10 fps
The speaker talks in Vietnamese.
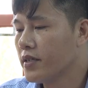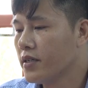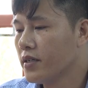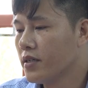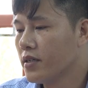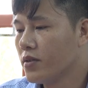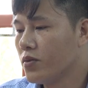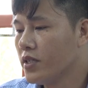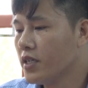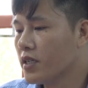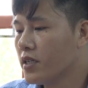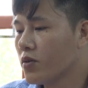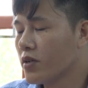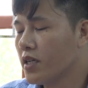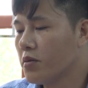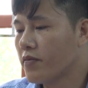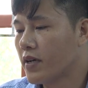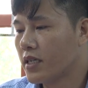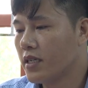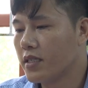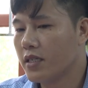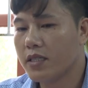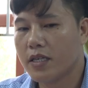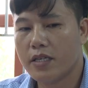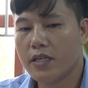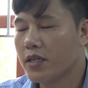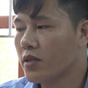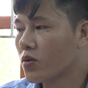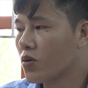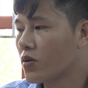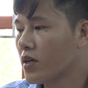Thu ngân sách trên địa bàn trên 4,9 tỷ đồng, đạt